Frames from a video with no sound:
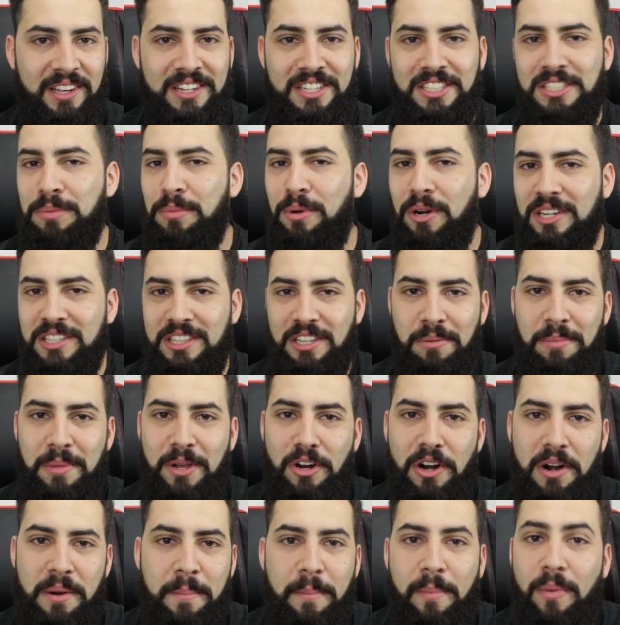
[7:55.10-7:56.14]
que a Cyborg tem o
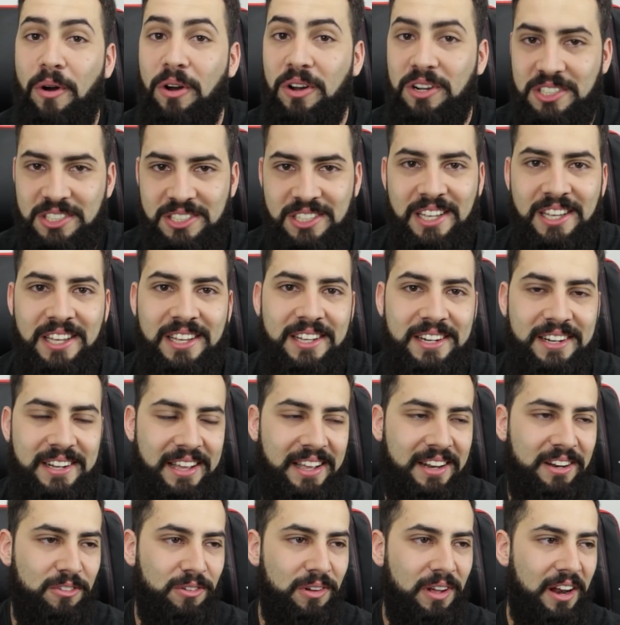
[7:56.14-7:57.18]
melhor box
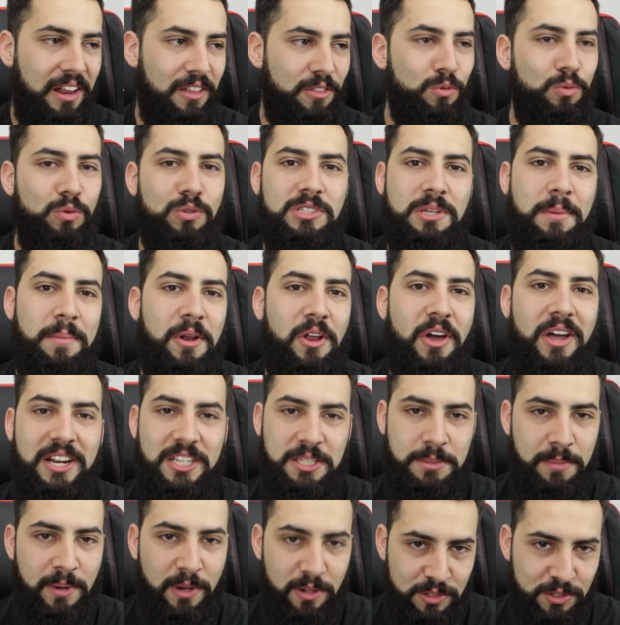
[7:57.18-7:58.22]
né? Não, ela não usa melhor
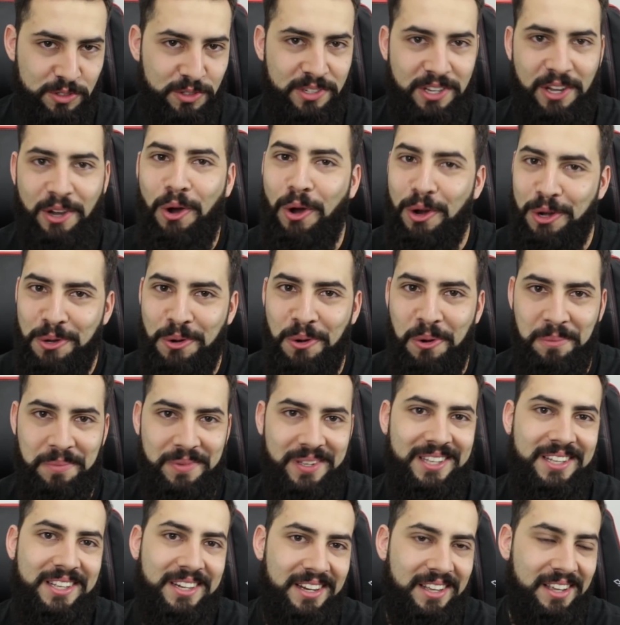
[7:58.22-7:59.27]
as mãos do que a Holly Holm,
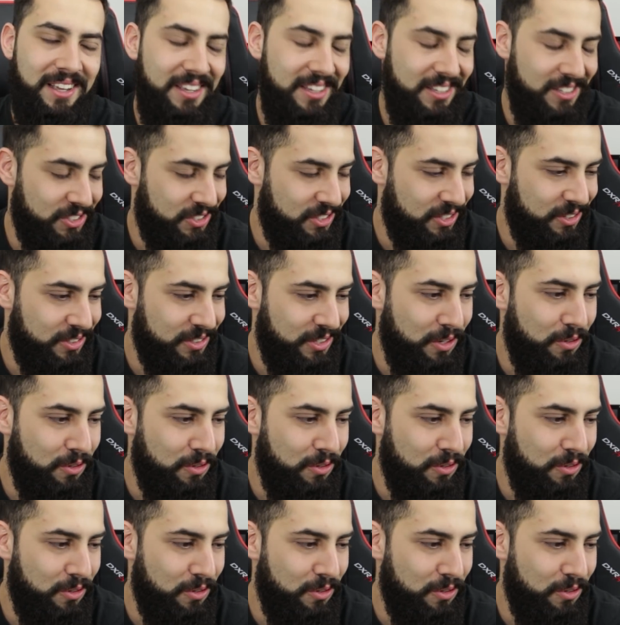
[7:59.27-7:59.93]
né? Isso não